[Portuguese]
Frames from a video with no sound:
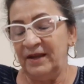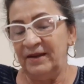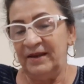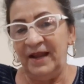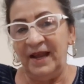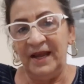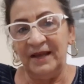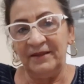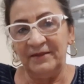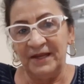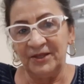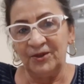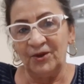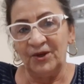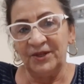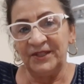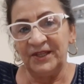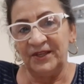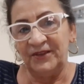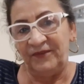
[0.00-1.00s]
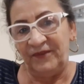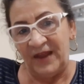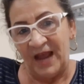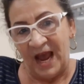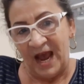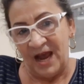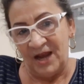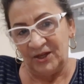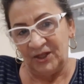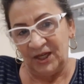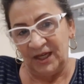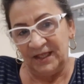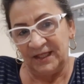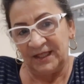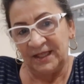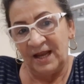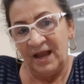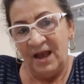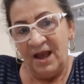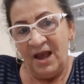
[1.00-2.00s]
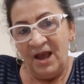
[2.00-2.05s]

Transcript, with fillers: né, das nossas viagens.